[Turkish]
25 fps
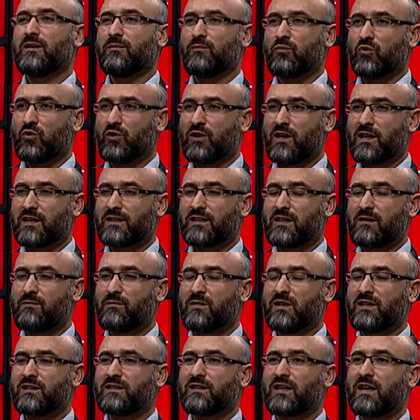
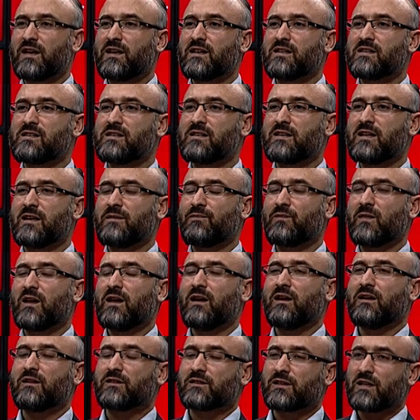Bunlardan bir tanesi de
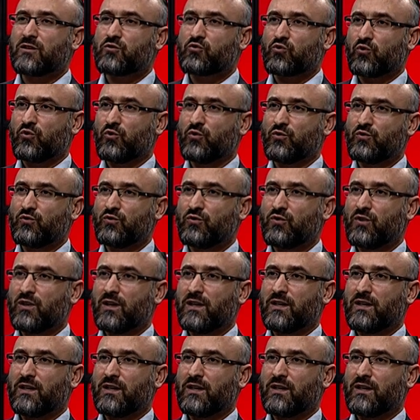raculun